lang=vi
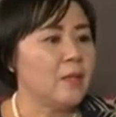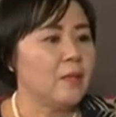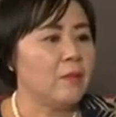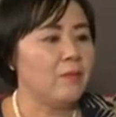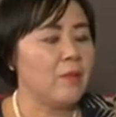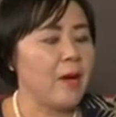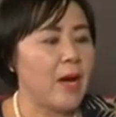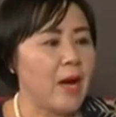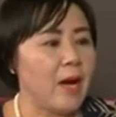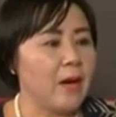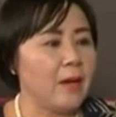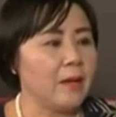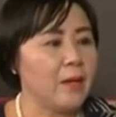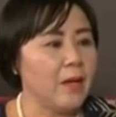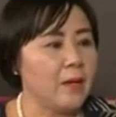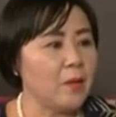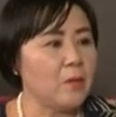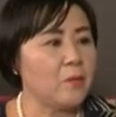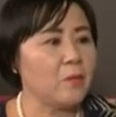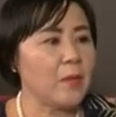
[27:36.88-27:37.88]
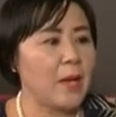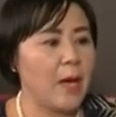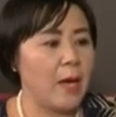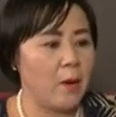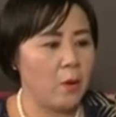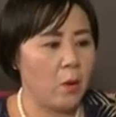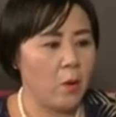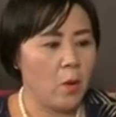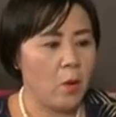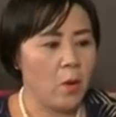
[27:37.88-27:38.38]
và đến lúc
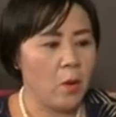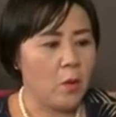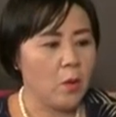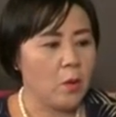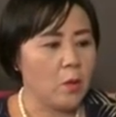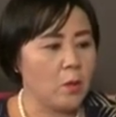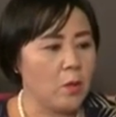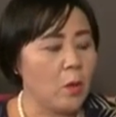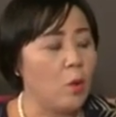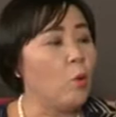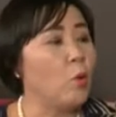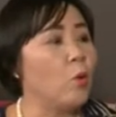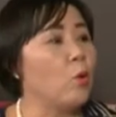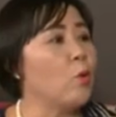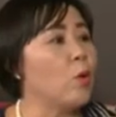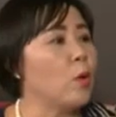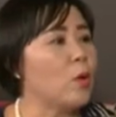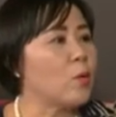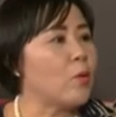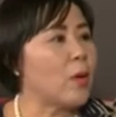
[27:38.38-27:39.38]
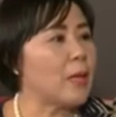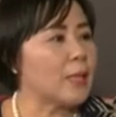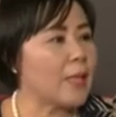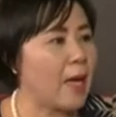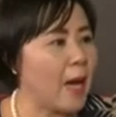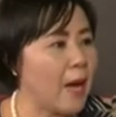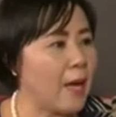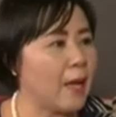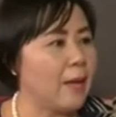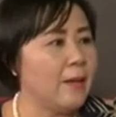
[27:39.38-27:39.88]
nào đầu gối quá
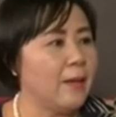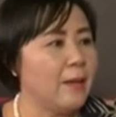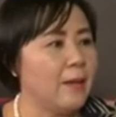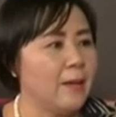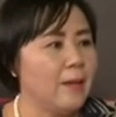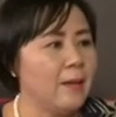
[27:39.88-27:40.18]
tai